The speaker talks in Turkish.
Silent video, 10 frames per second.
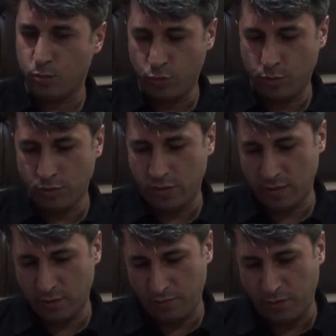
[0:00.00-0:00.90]
Bunu bir
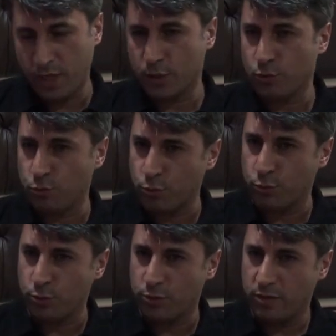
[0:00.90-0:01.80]
faaliyete
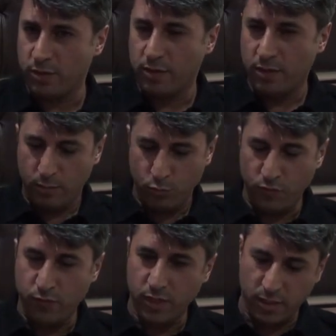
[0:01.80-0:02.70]
soktuk. Evet.
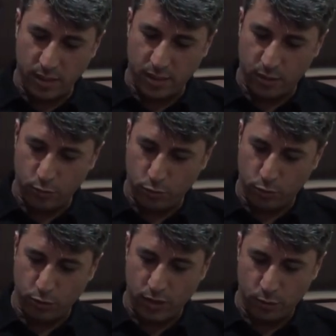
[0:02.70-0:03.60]
Bunu fuarda
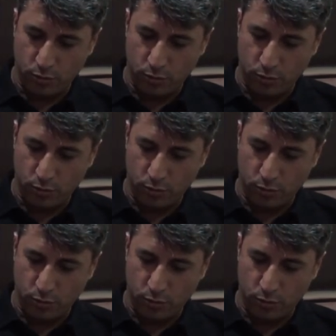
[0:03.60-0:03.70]
soktuktan